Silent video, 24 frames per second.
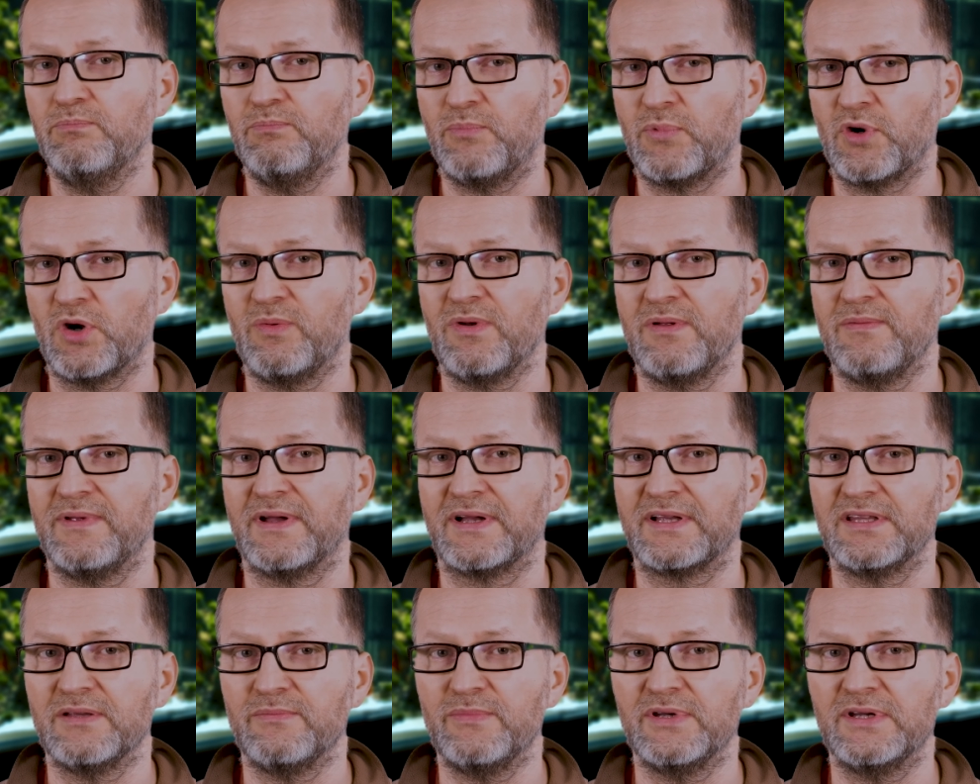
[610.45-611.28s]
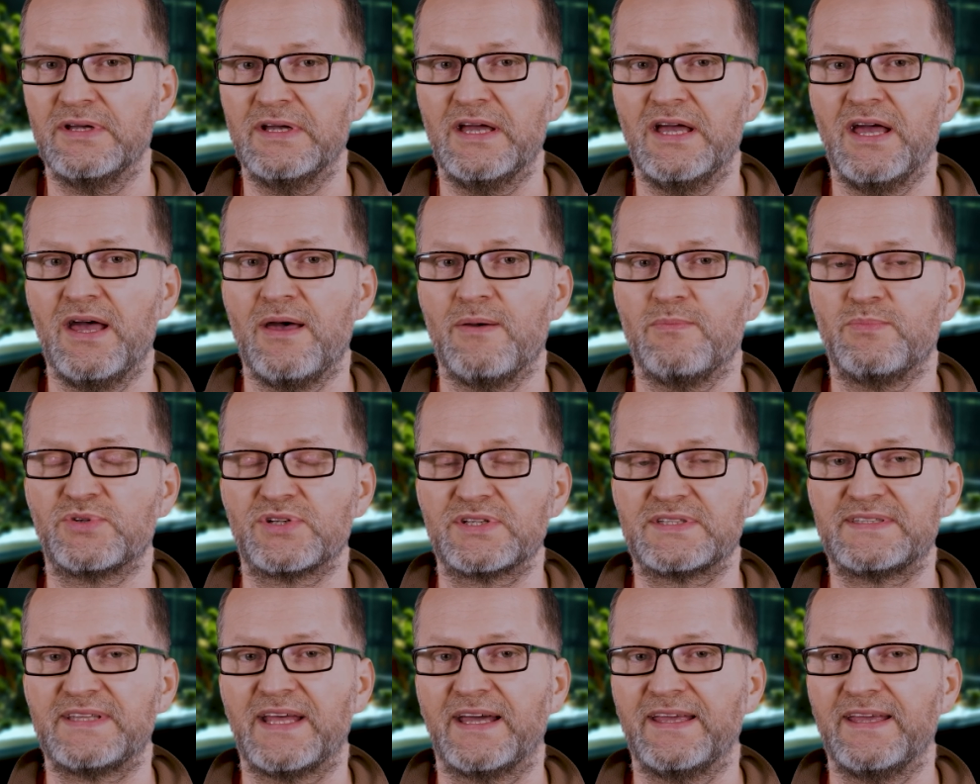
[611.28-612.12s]
problem jak gdyby
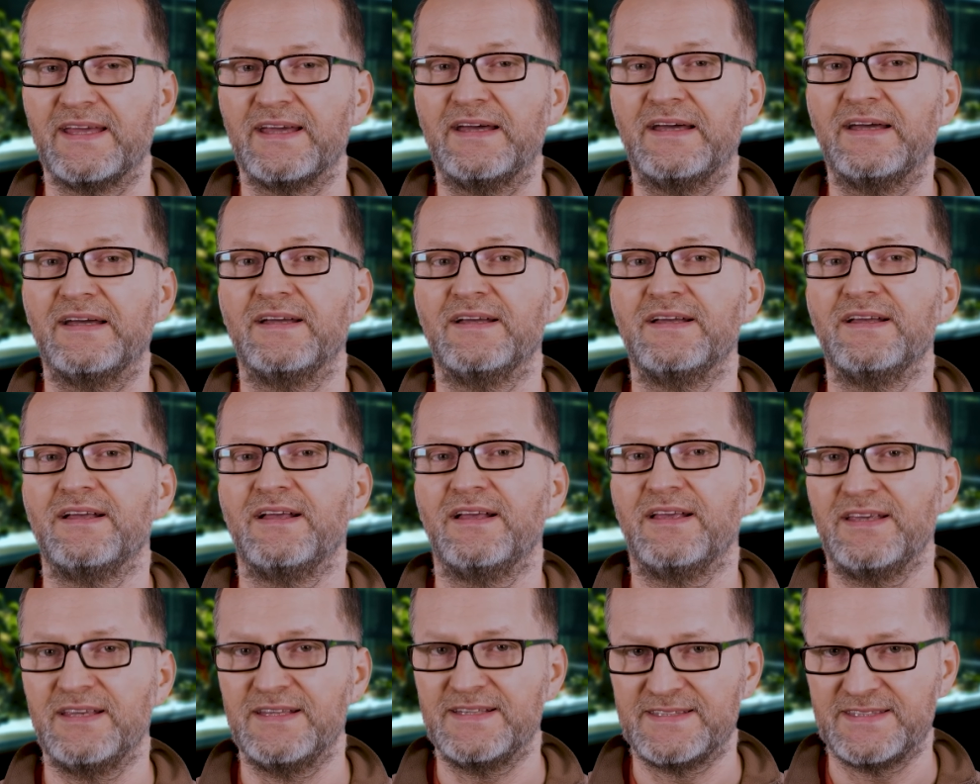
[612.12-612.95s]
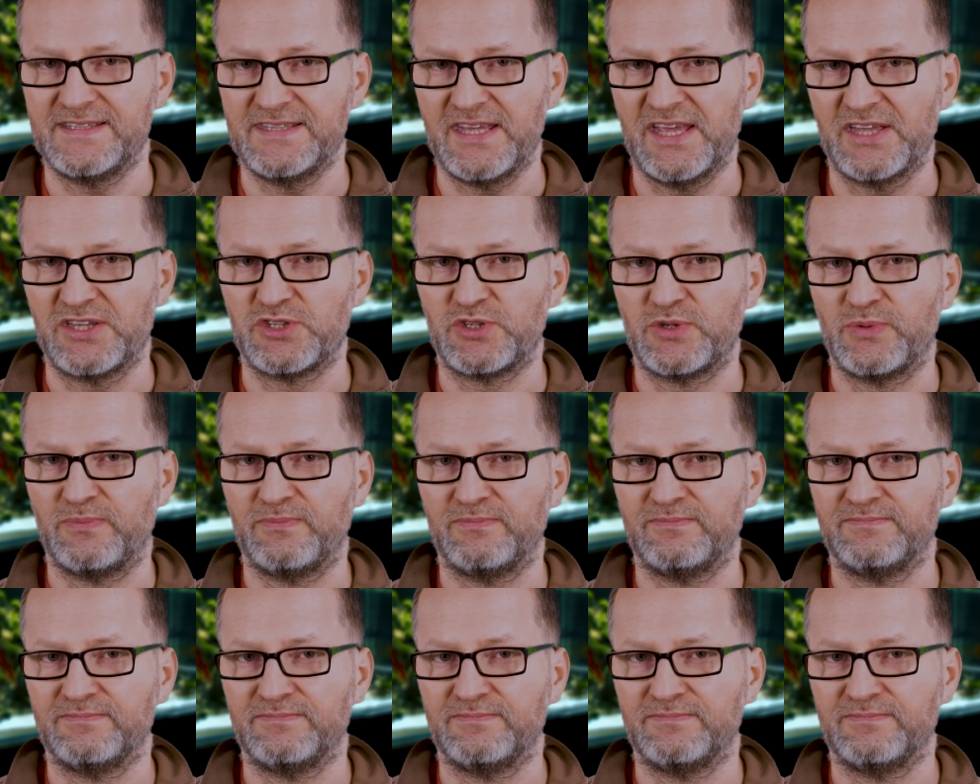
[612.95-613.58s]
przestaje istnieć.